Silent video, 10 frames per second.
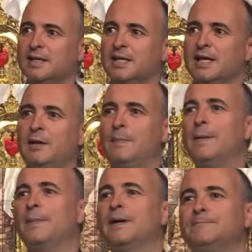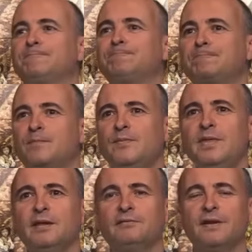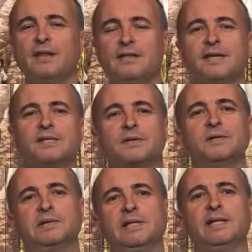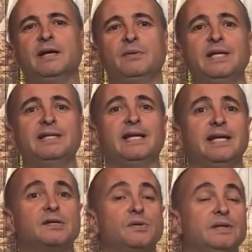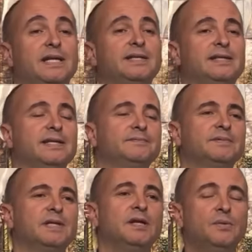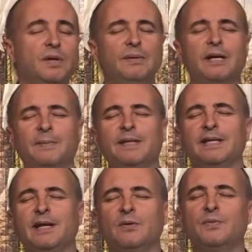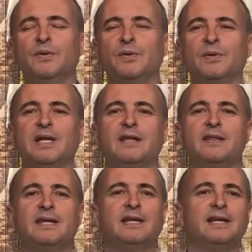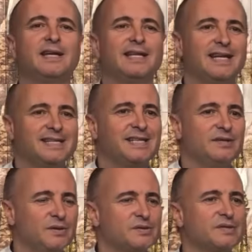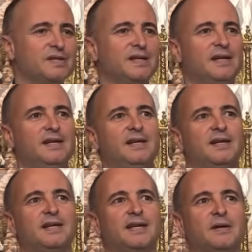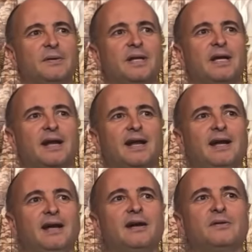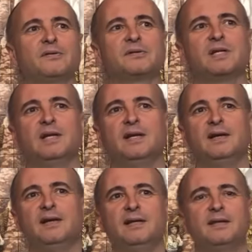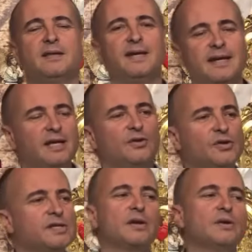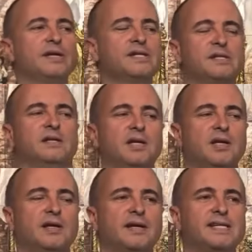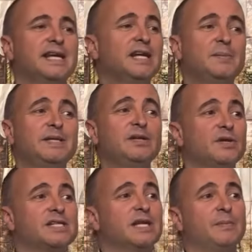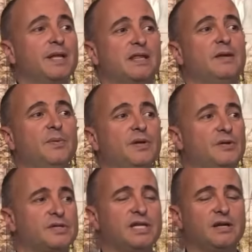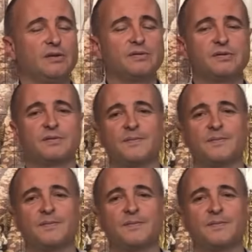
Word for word: El Papa Francisco, en Gaudete, en Exultate, y lo vuelve a repetir de algún modo en la encíclica Dilexit Nos, que acaba de regalarnos, decía que hay dos errores que se han repetido desde el principio de los siglos.